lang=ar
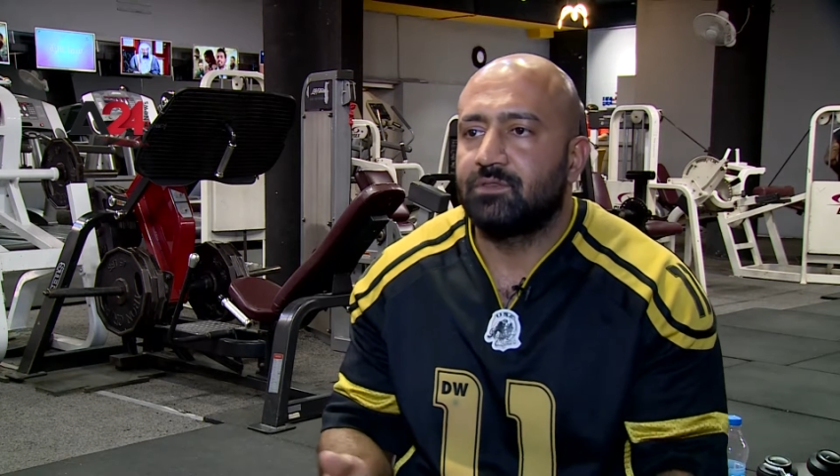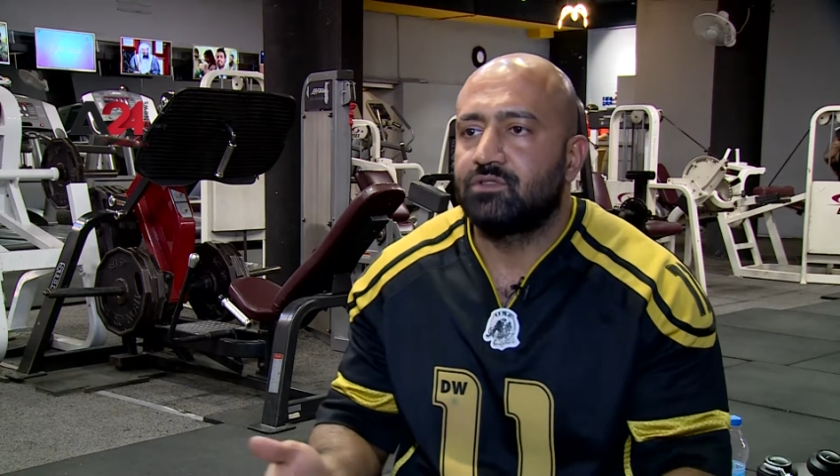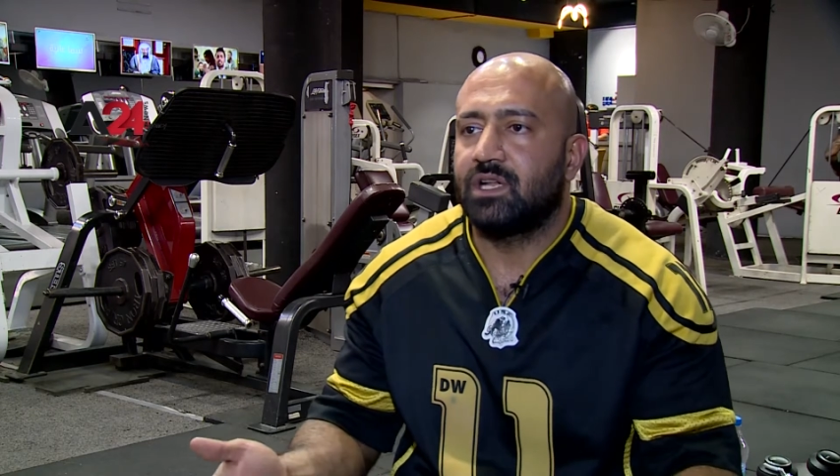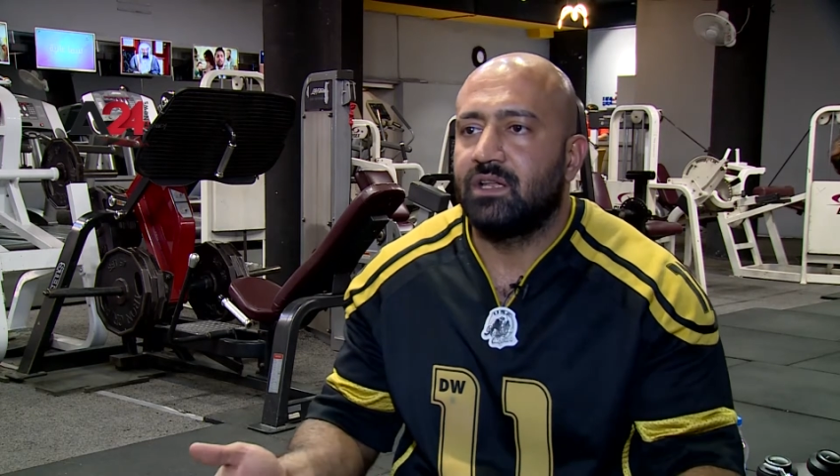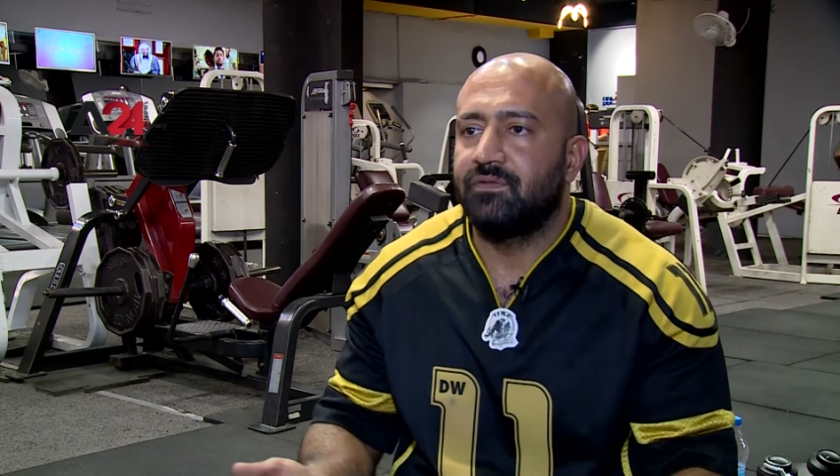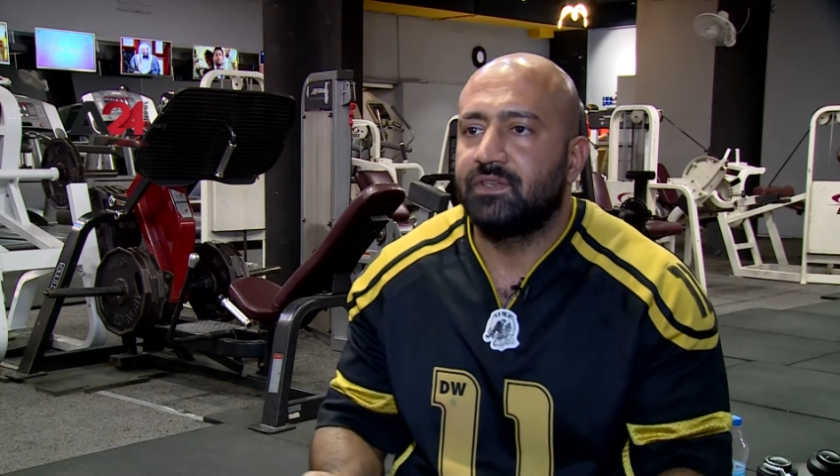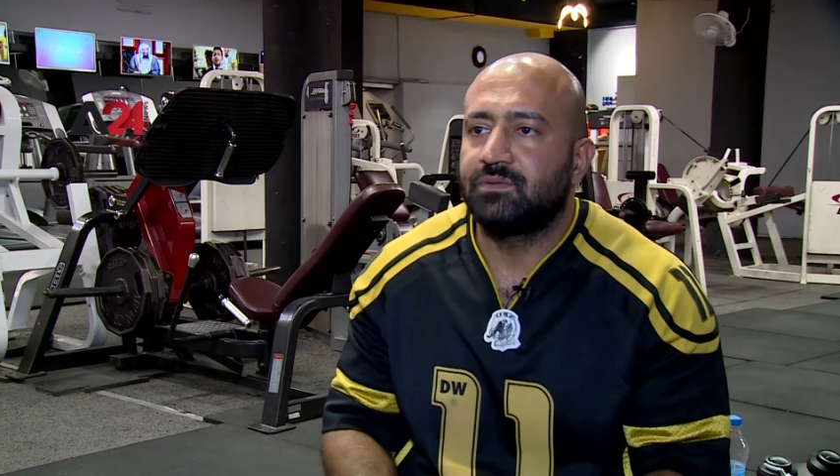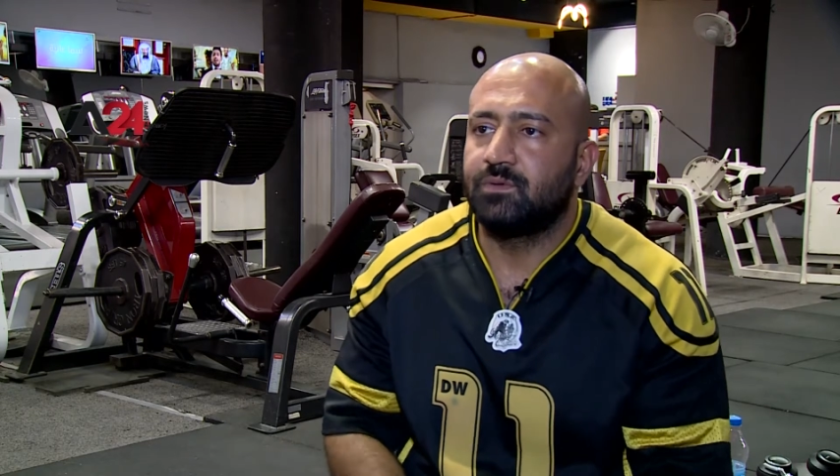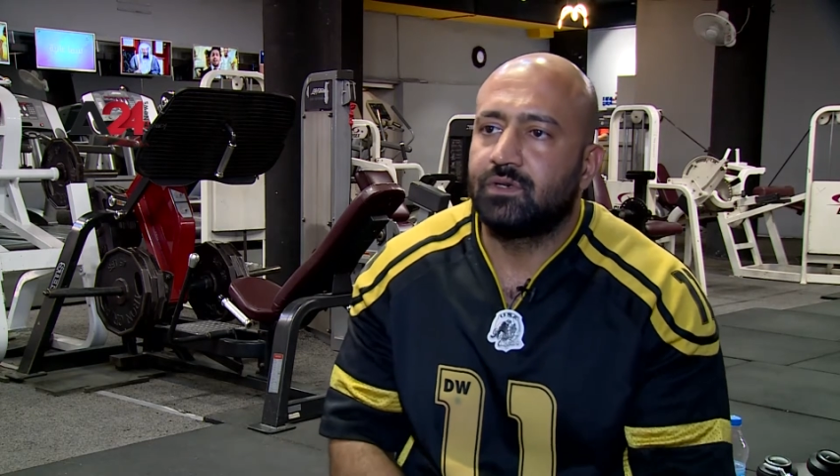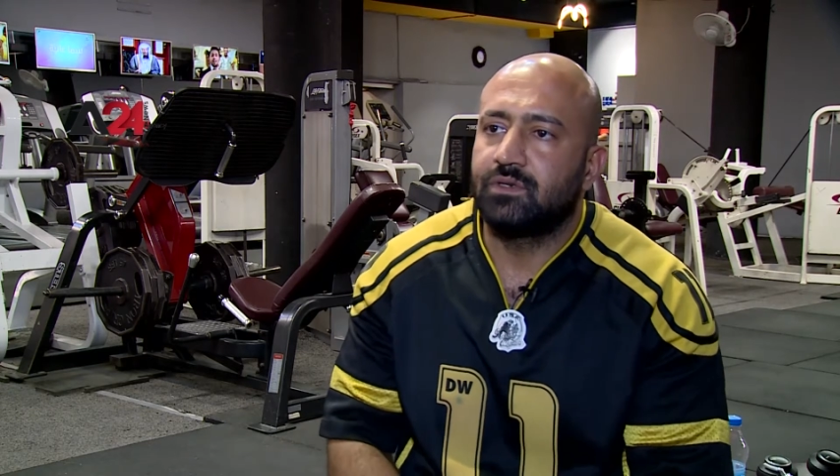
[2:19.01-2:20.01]
منشور على
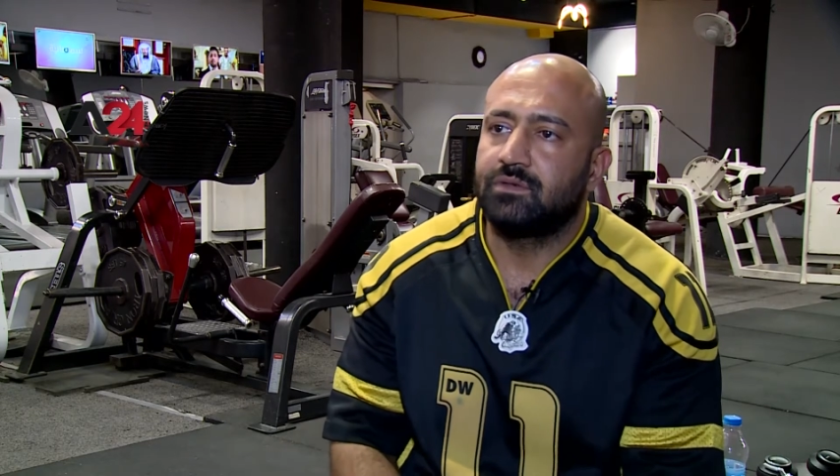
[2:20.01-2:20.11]
الفيسبوك